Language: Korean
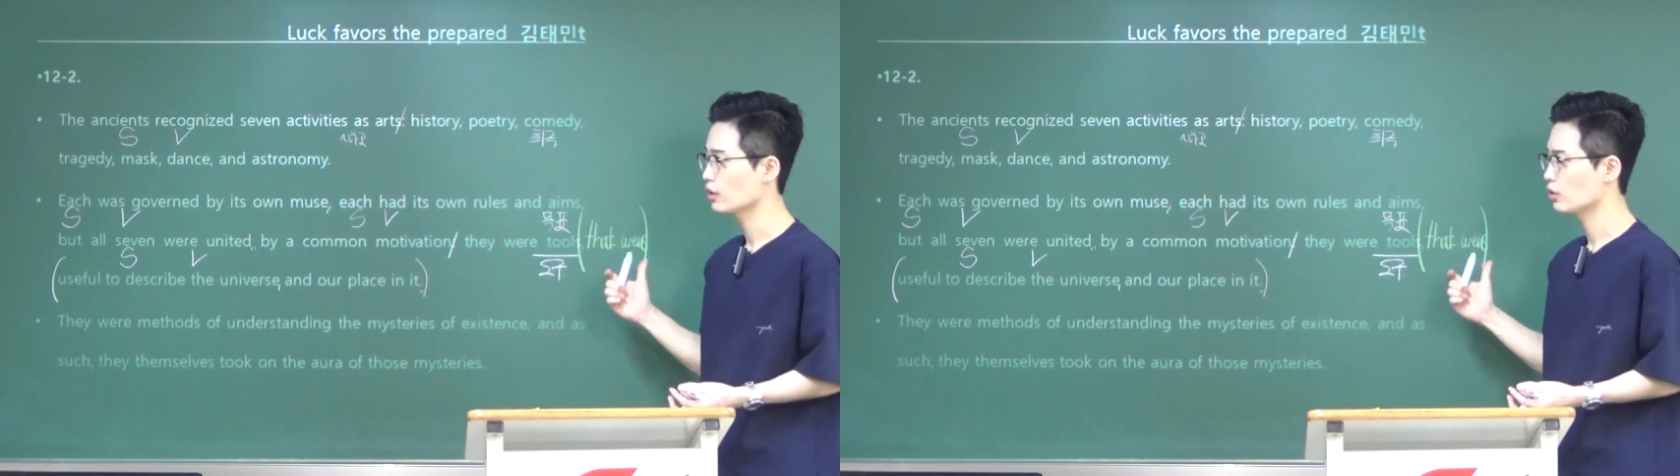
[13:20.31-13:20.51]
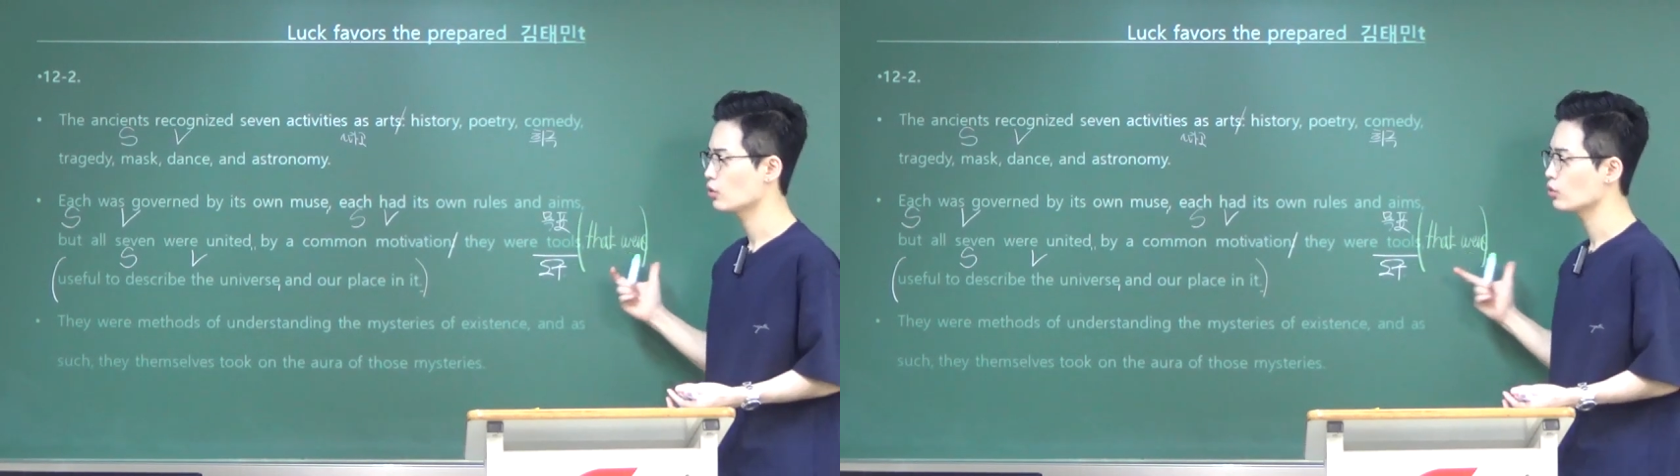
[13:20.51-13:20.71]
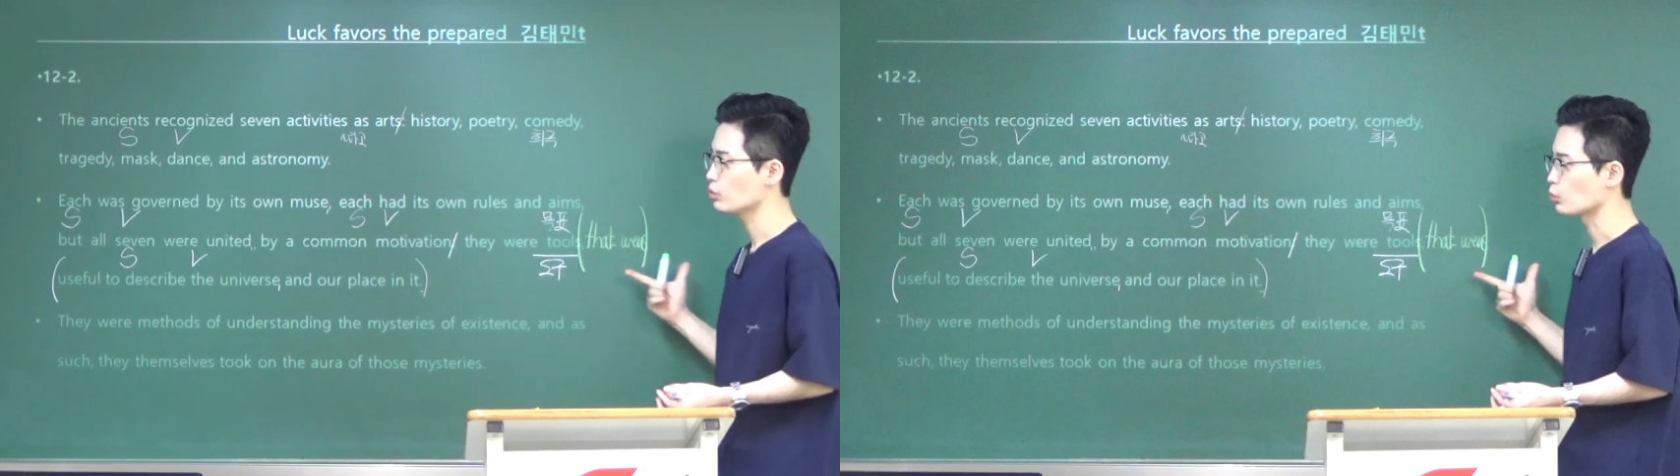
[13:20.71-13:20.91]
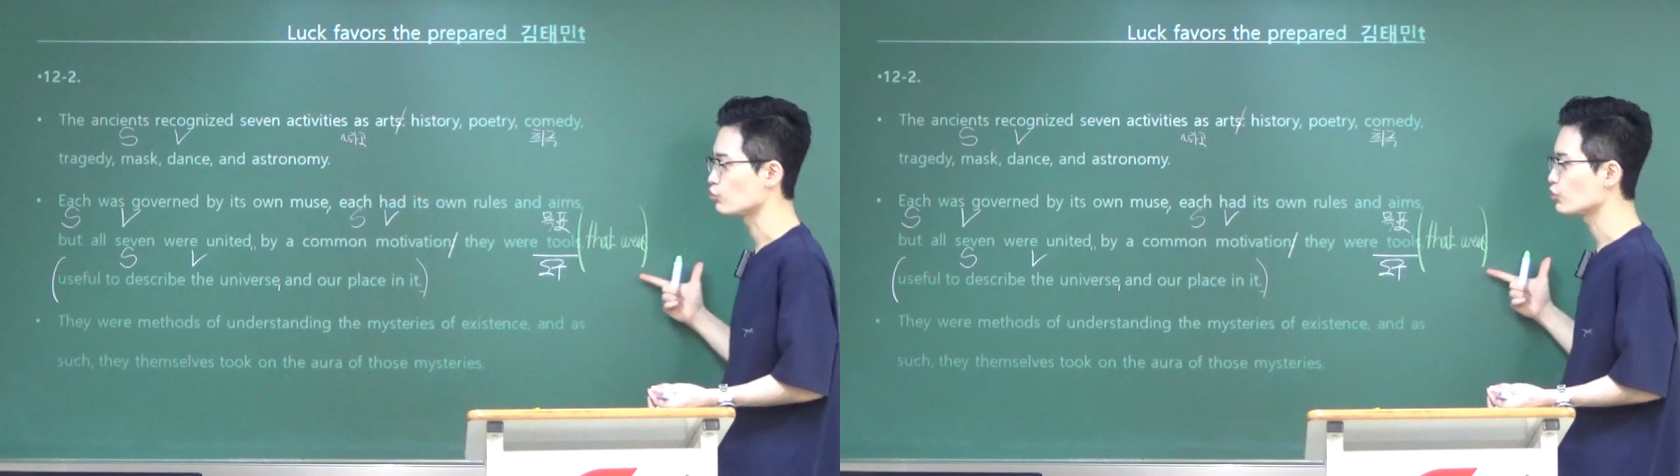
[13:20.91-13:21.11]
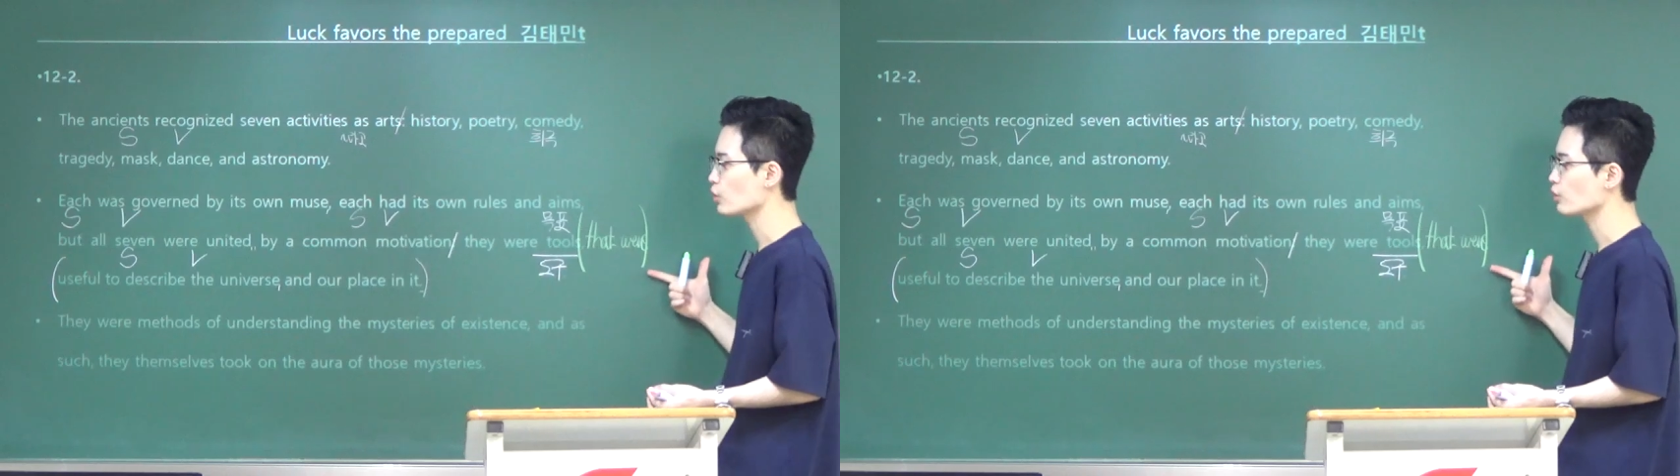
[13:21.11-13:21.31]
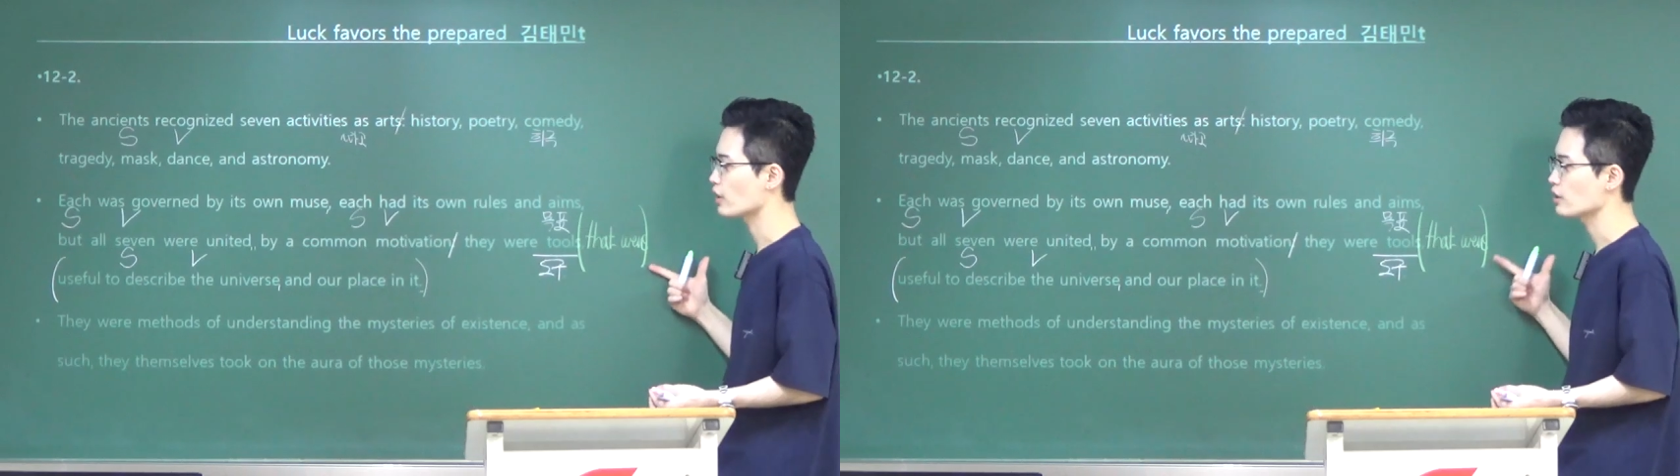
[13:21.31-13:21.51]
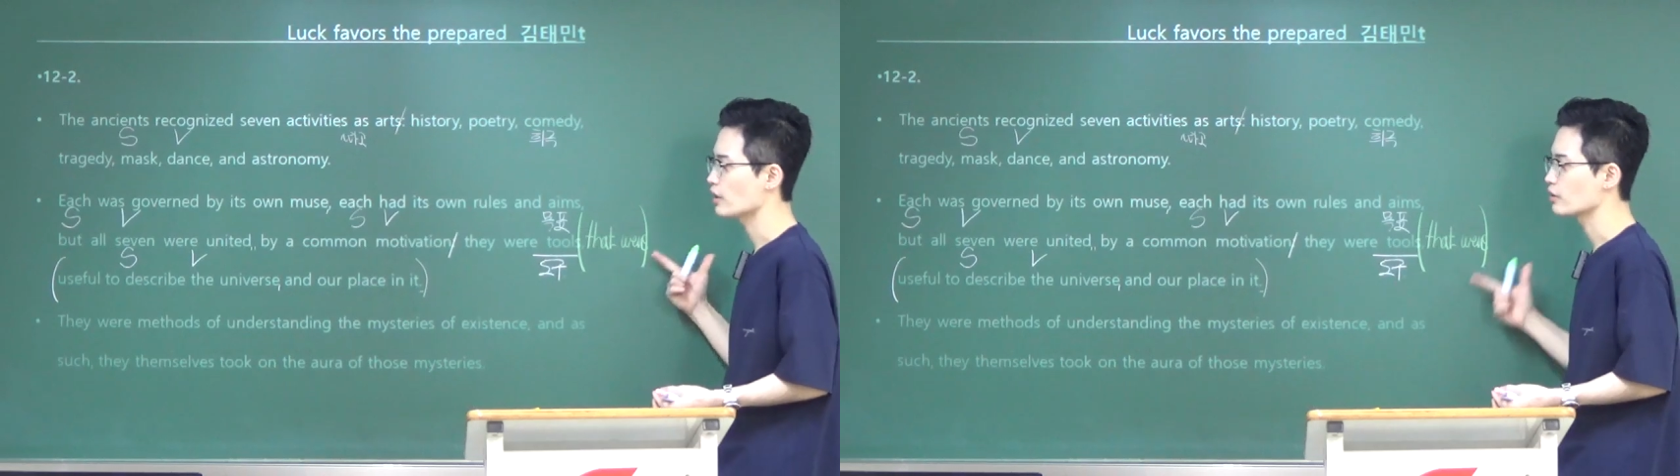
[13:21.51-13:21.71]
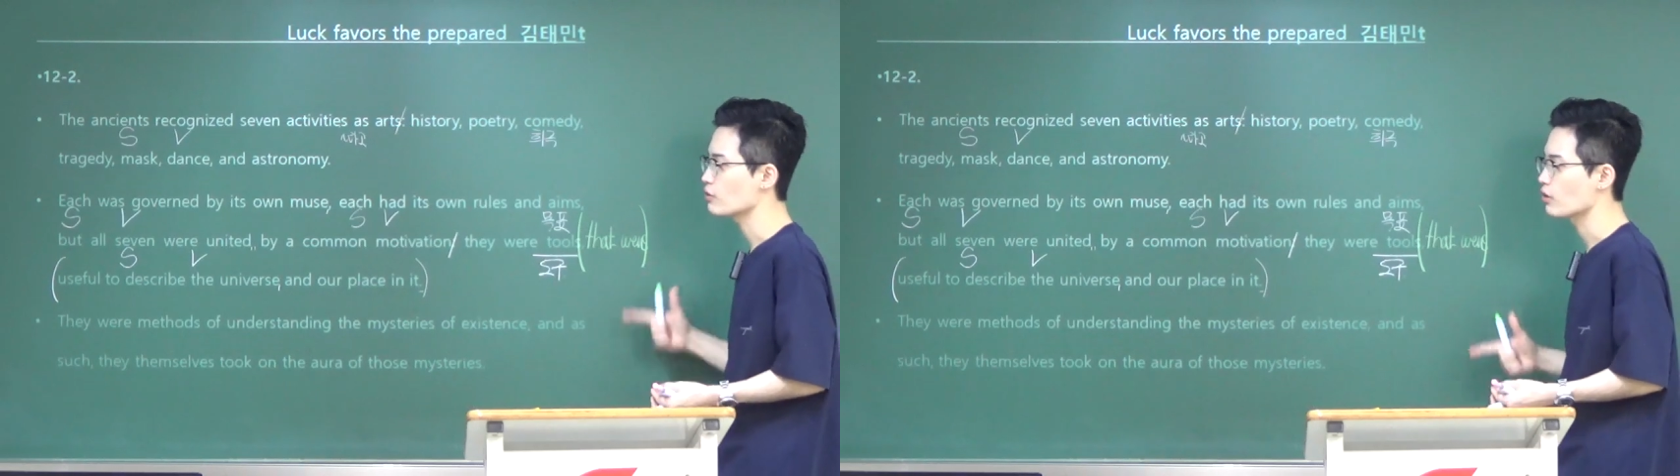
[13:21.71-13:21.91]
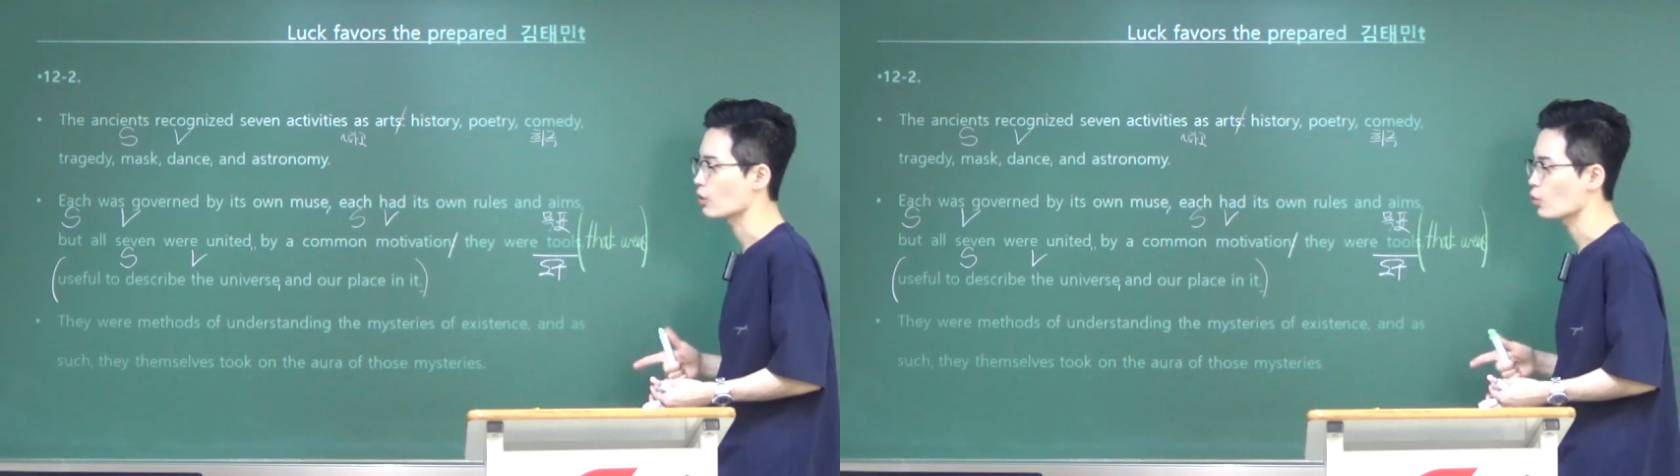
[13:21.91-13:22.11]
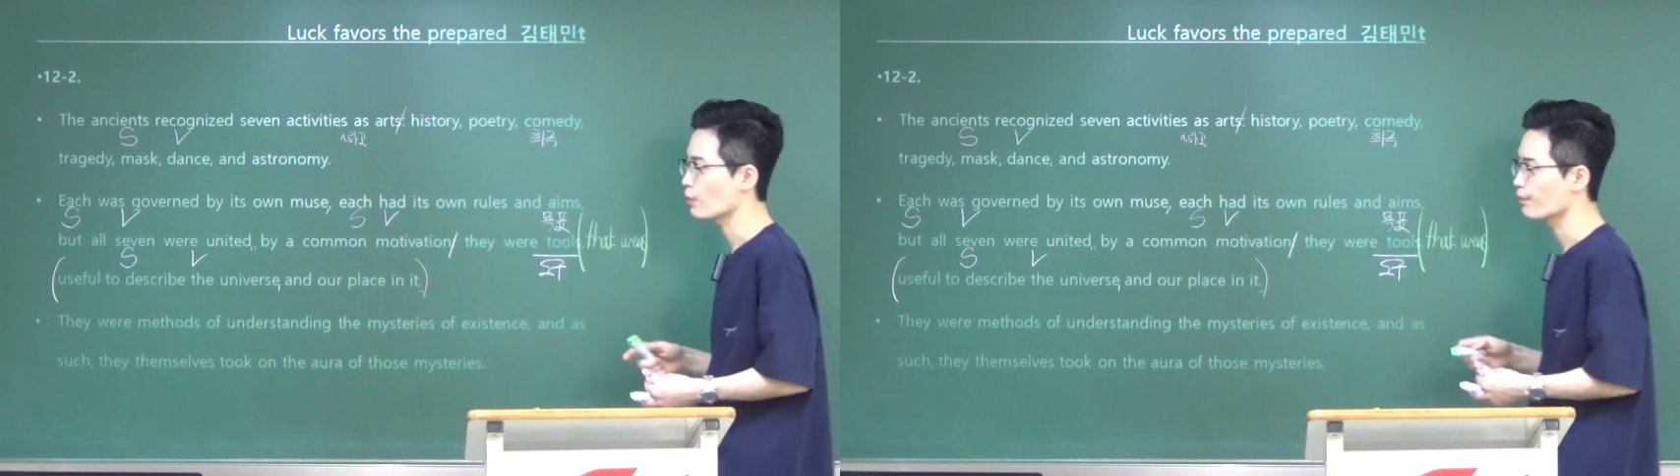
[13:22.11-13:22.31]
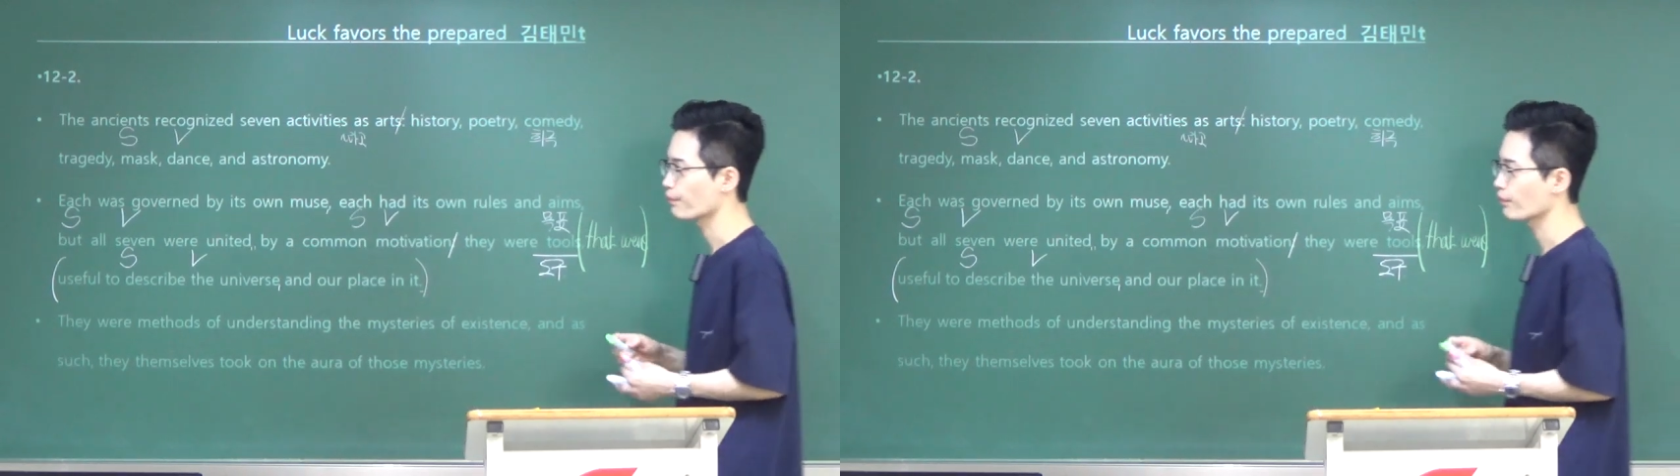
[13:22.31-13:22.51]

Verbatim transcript: 이런 걸 뭐 문제로 내진 않을 것 같고